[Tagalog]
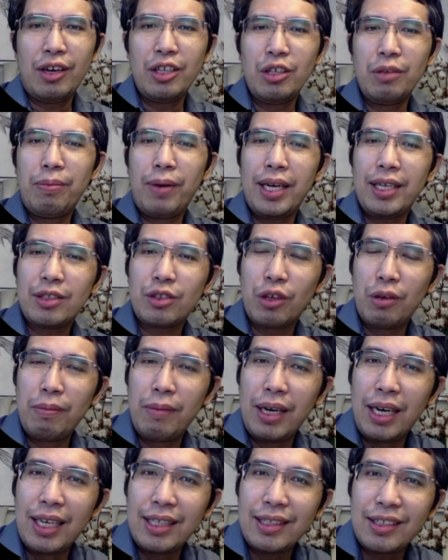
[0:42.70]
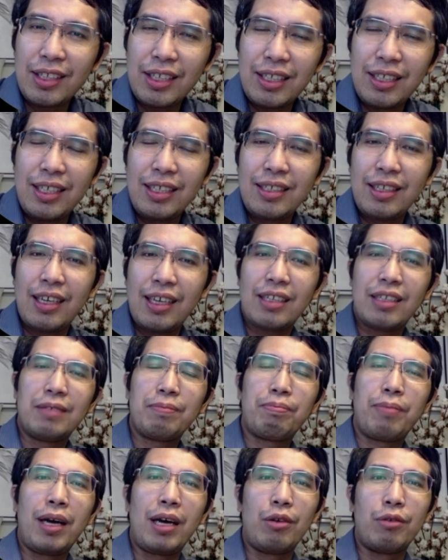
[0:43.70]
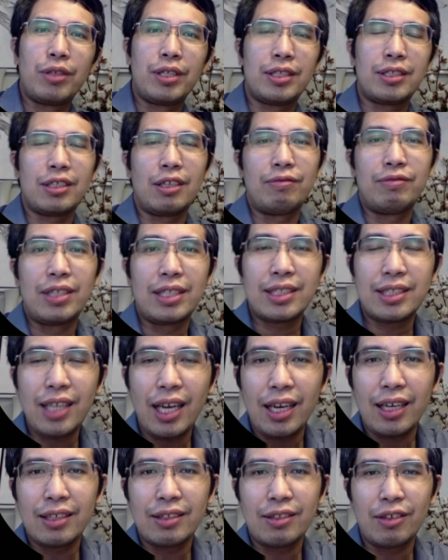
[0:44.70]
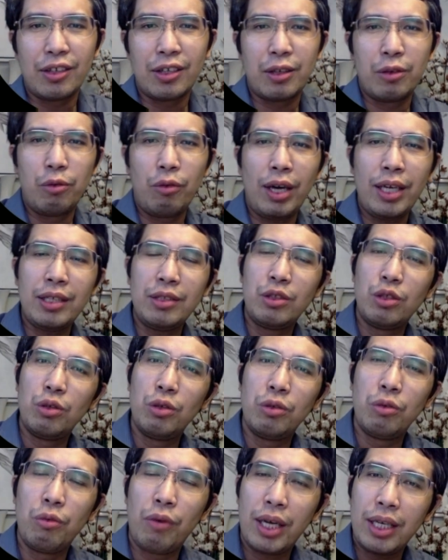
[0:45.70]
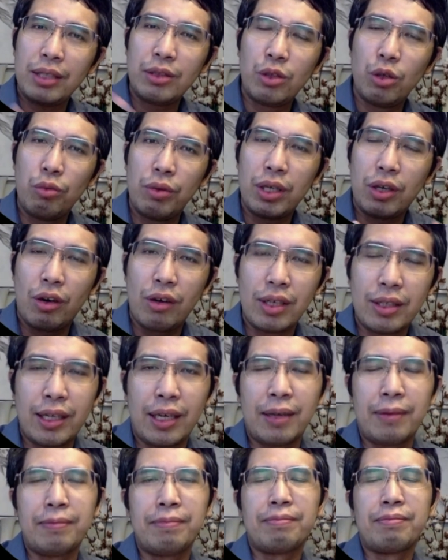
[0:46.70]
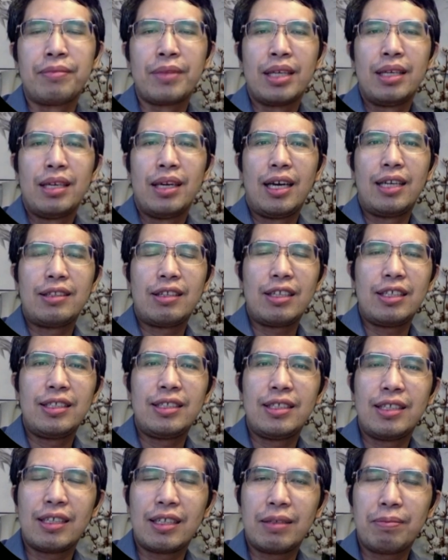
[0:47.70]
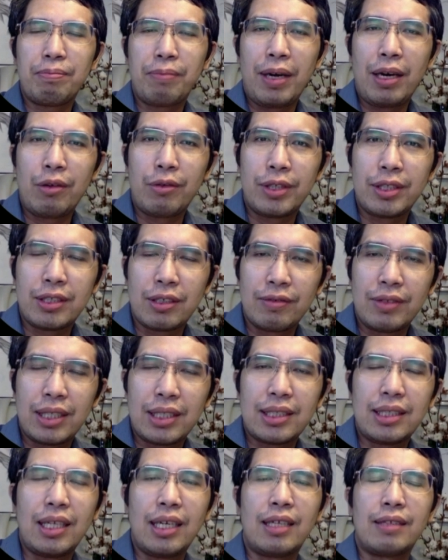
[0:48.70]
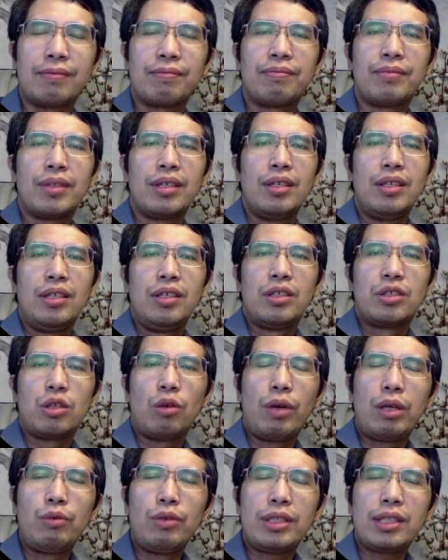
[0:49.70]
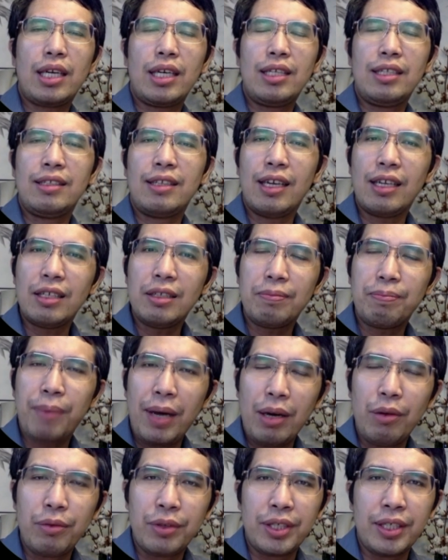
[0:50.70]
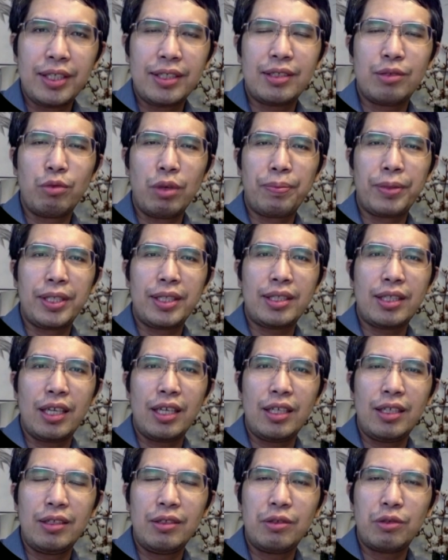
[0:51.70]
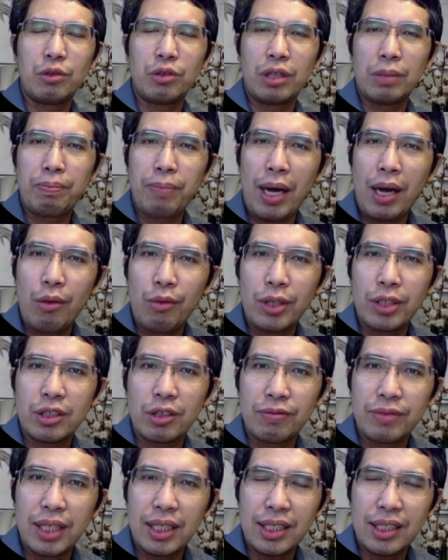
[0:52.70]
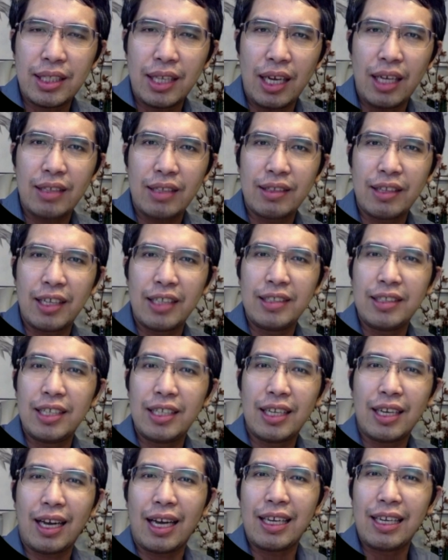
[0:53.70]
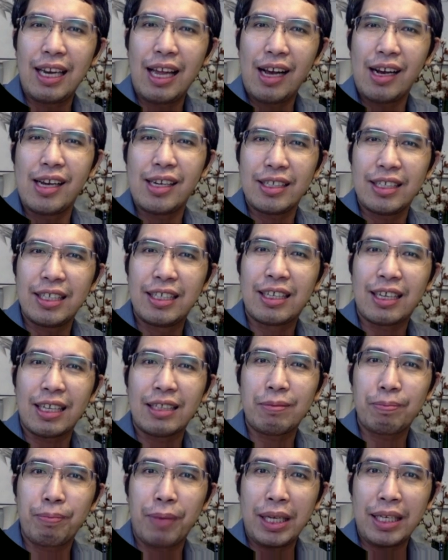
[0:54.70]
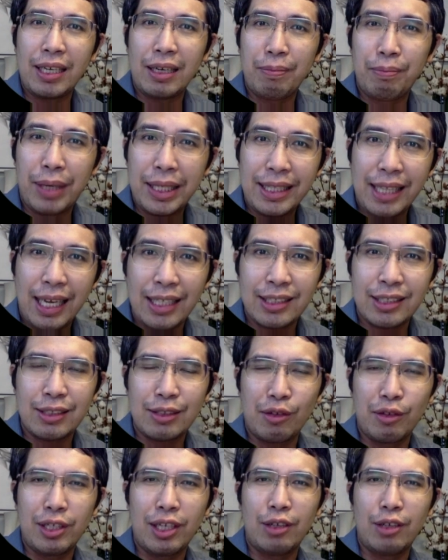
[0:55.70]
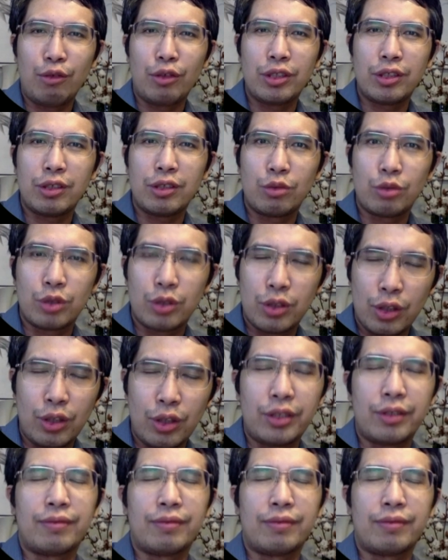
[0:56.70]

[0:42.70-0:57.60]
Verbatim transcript: ba itong mga three inherent powers of the state or why do why do we call them uh, three inherent powers of the state? So when we say inherent powers, we pertain to the powers of the state na hindi na kailangang i-grant pa ng batas o ng konstitusyon.